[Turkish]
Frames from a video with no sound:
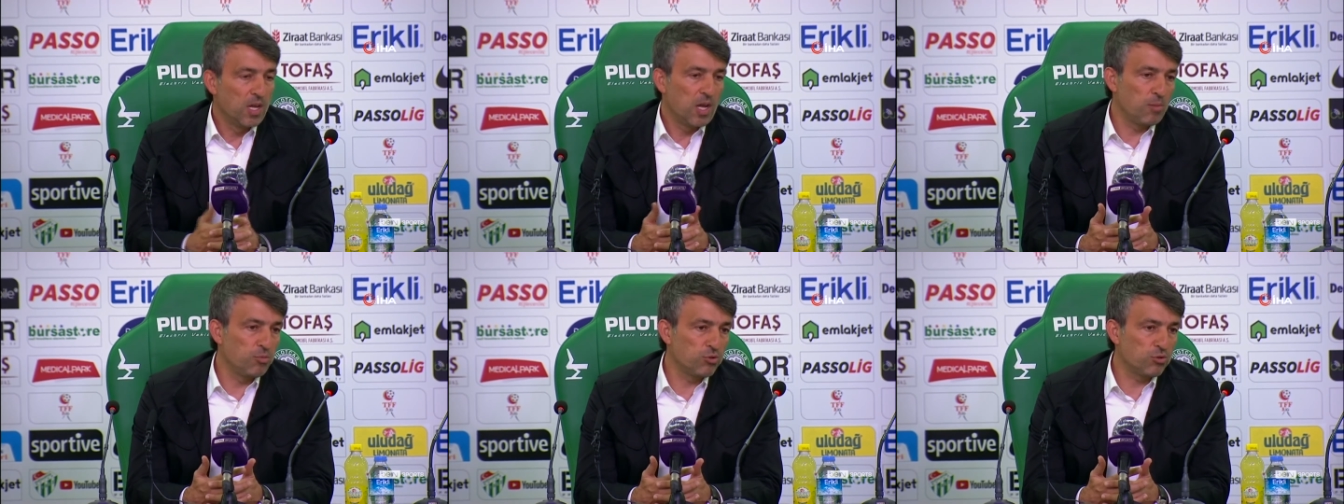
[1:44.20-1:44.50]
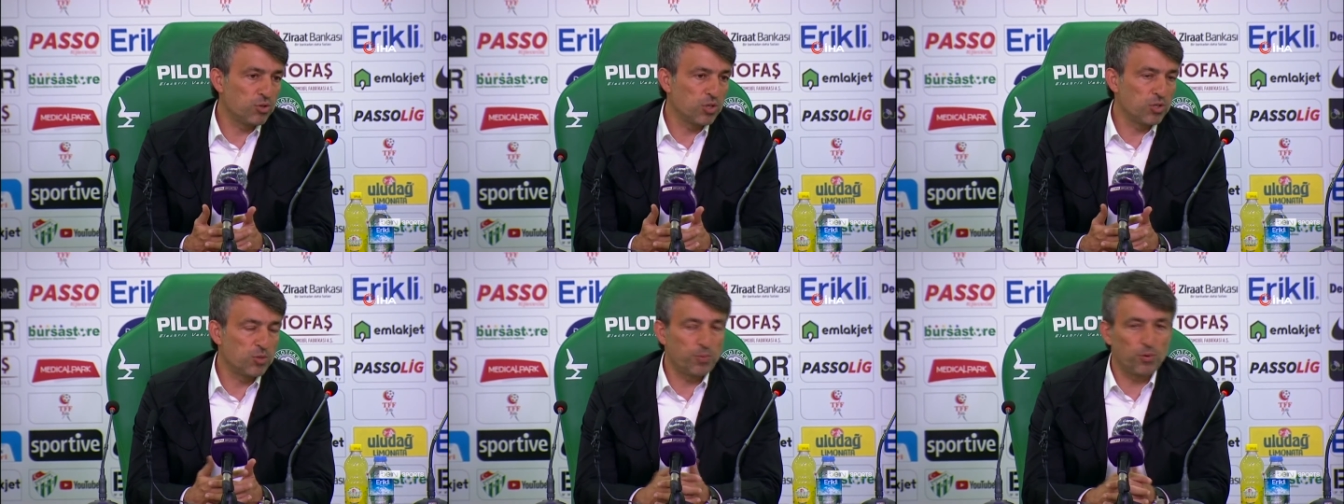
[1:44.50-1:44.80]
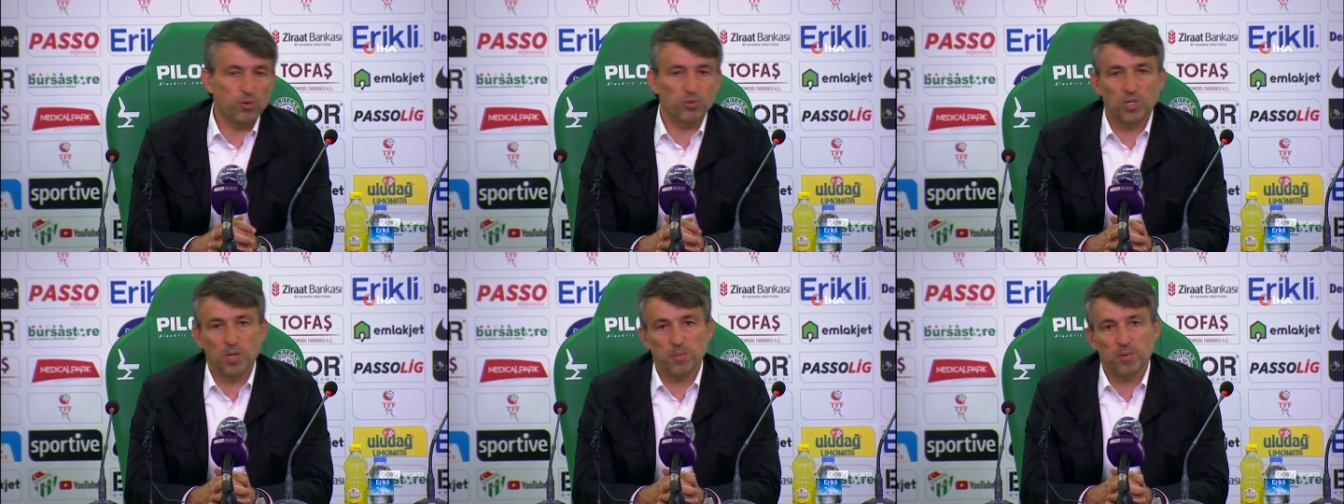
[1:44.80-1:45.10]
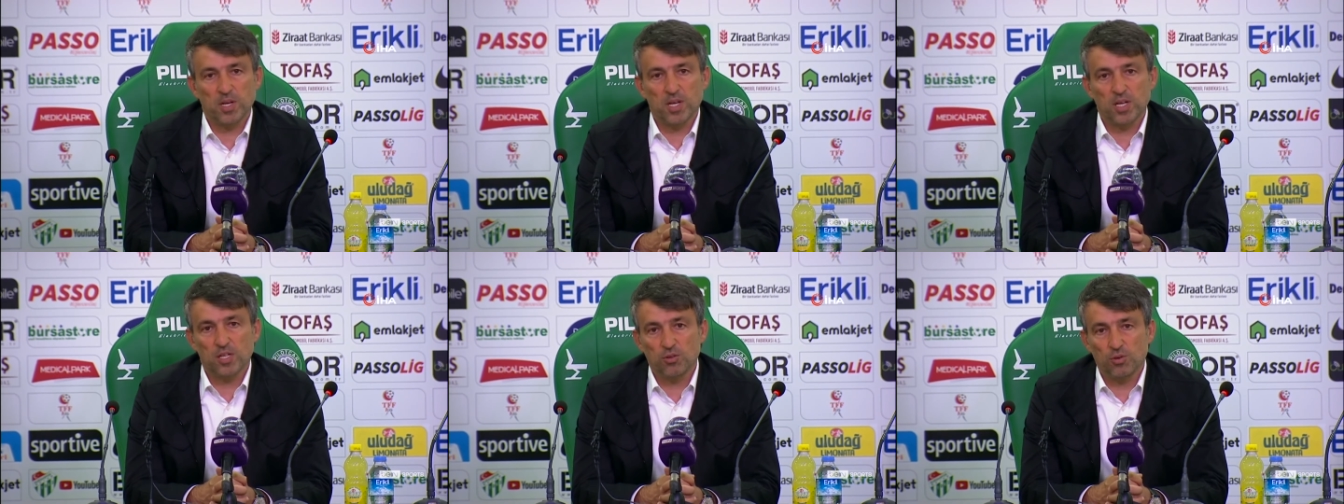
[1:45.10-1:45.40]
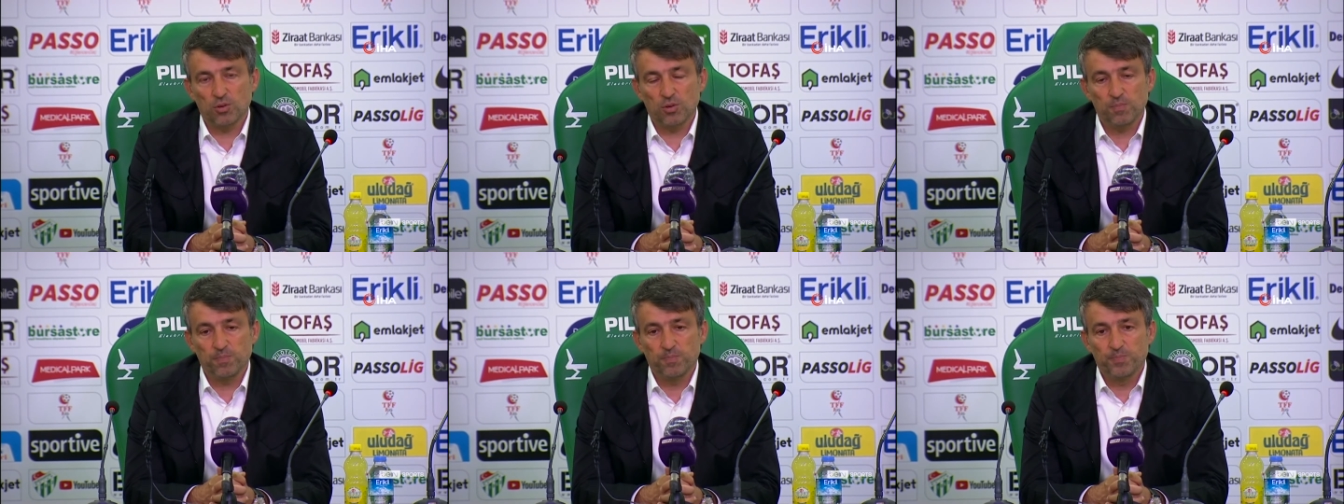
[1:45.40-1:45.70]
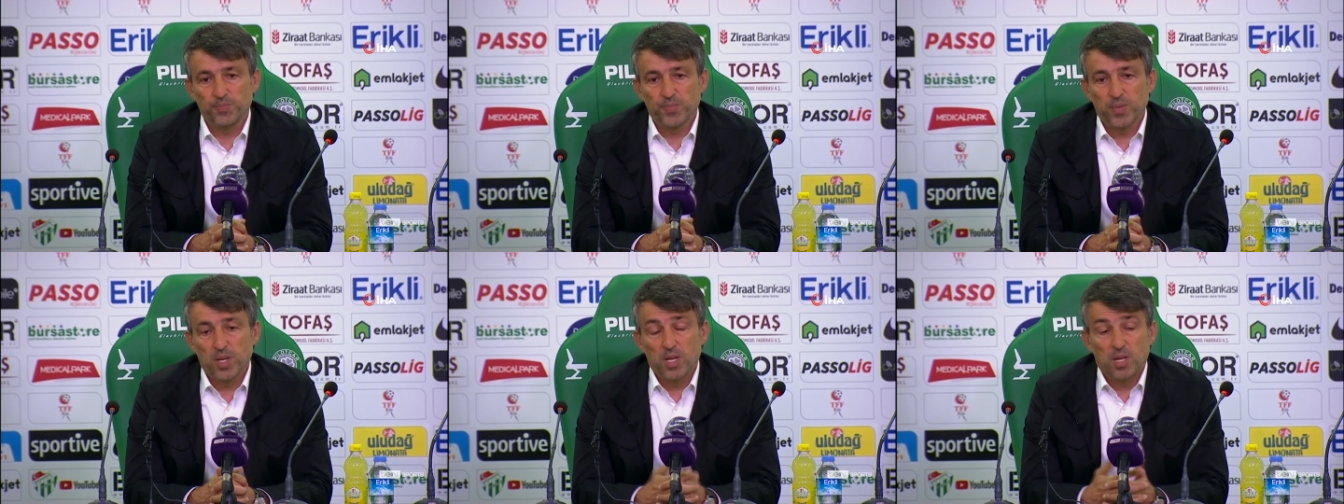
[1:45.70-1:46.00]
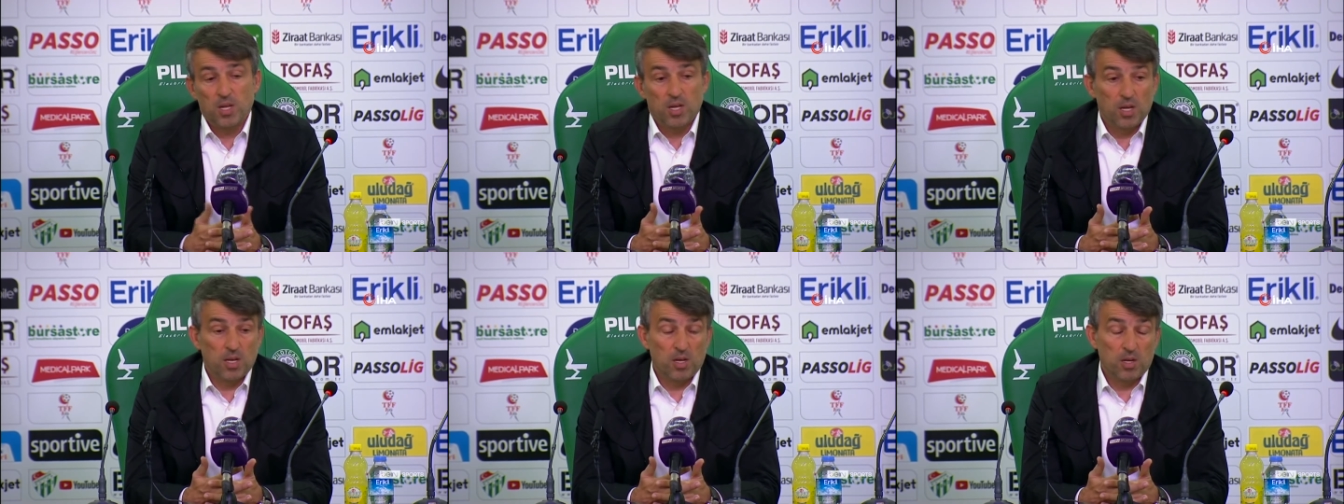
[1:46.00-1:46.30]
Bursa Spor'u tebrik ediyorum.
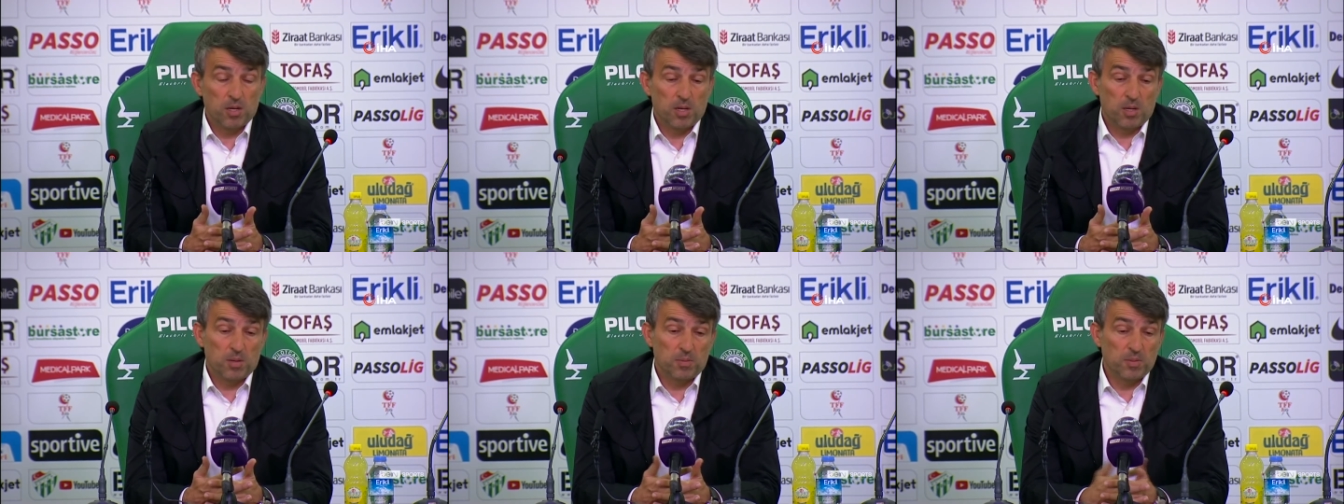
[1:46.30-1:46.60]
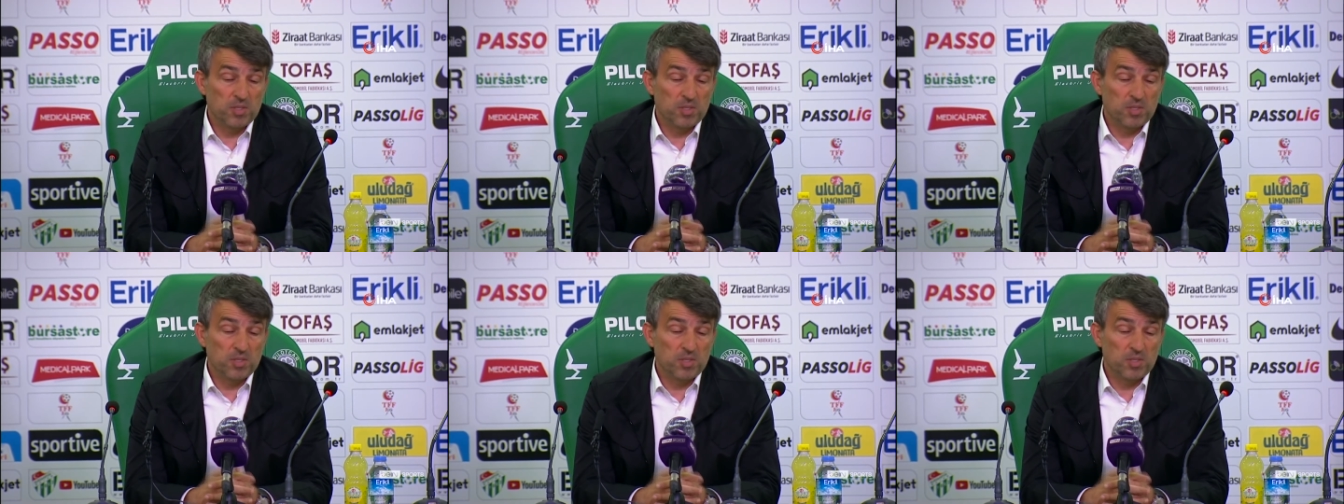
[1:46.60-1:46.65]
Ee,